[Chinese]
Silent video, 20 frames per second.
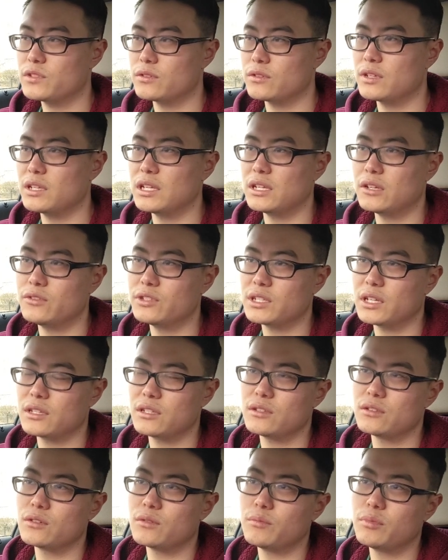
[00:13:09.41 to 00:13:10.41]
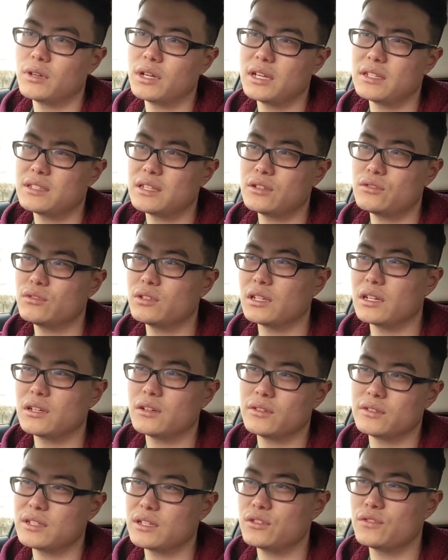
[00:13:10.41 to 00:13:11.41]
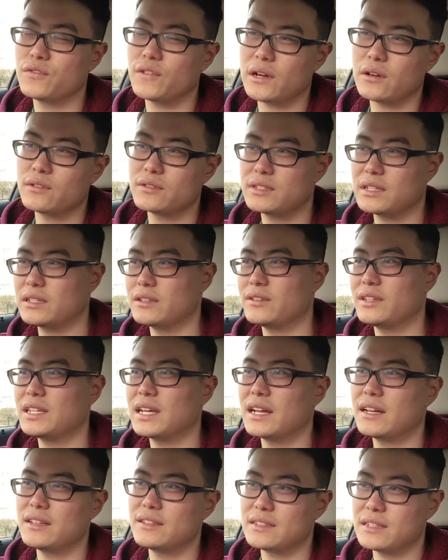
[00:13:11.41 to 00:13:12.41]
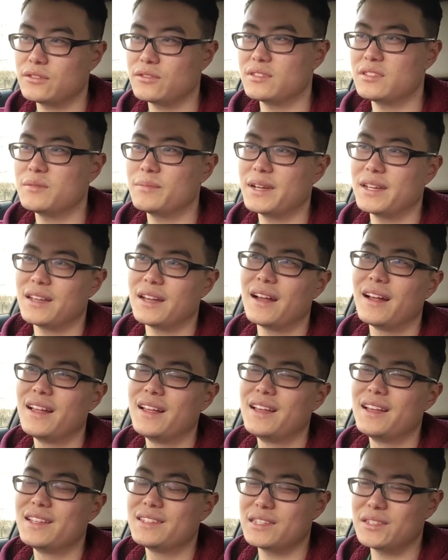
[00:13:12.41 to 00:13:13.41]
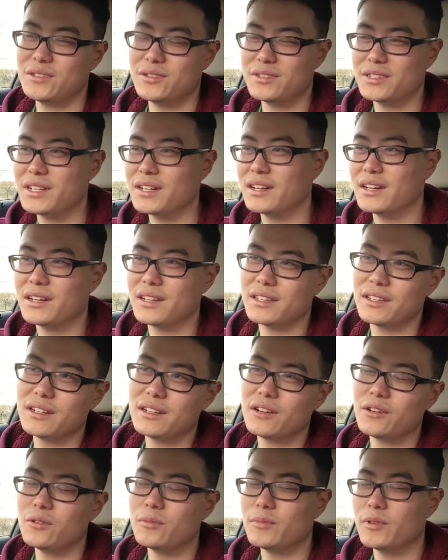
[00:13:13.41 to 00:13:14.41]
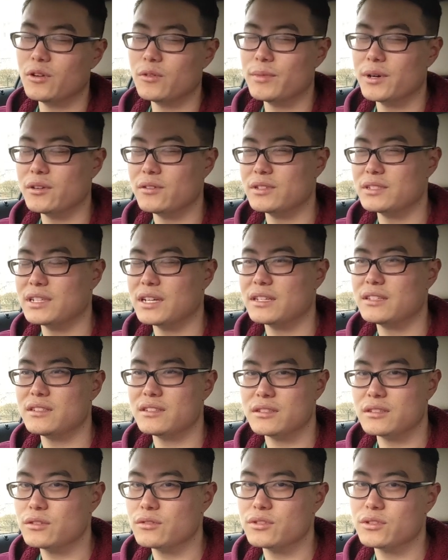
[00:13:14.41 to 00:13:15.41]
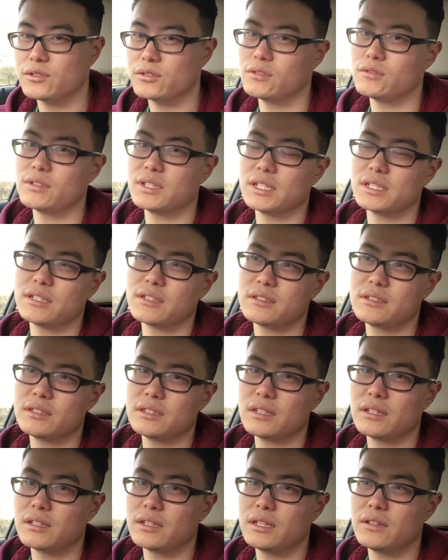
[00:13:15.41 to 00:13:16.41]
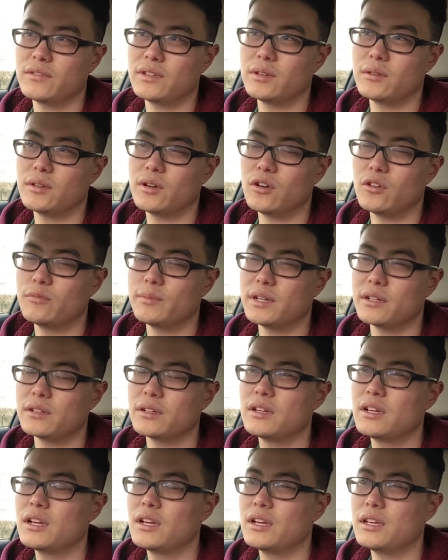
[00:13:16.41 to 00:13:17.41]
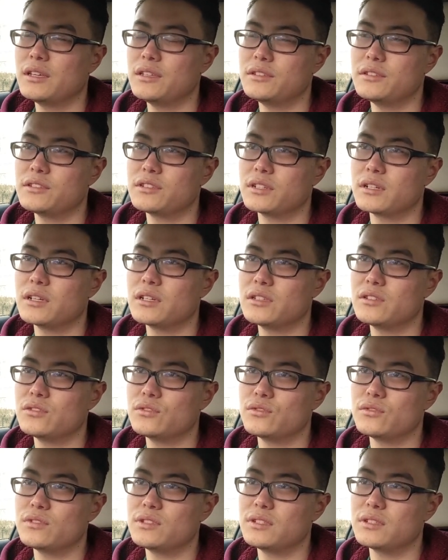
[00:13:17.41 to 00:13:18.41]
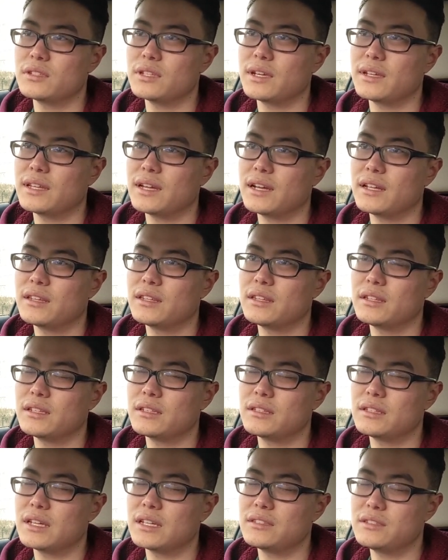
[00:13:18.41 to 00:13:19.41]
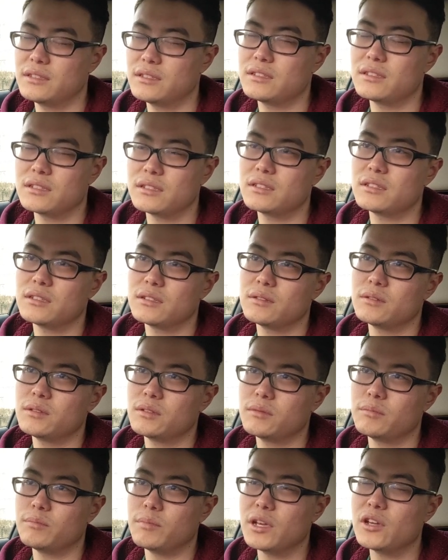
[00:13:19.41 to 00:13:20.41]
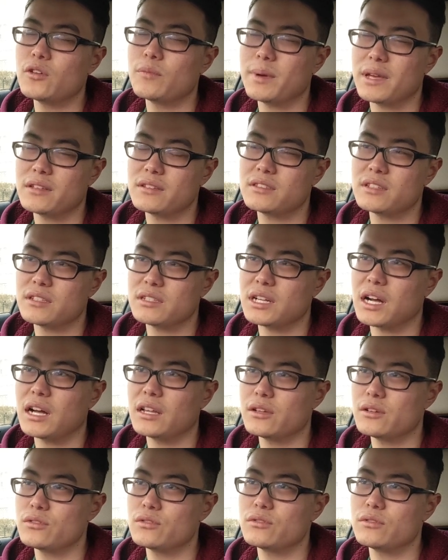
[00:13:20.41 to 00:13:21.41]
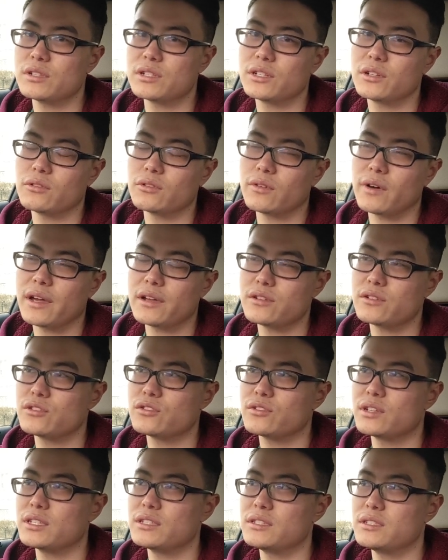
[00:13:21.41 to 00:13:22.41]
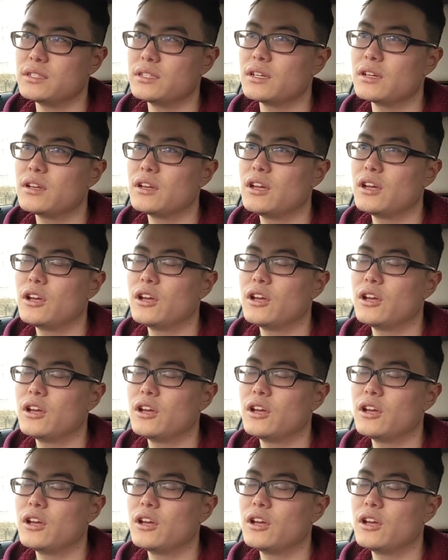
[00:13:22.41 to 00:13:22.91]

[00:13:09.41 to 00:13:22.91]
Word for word: 所以理论上，你从波兰再去德国，再去法国，再去意大利，再去西班牙，再去任何一个欧欧盟国家，其实都是这种可能性的。因为欧盟以及申根区境内，它它其实是没有边界检查的。如果是有的话，也是随机的。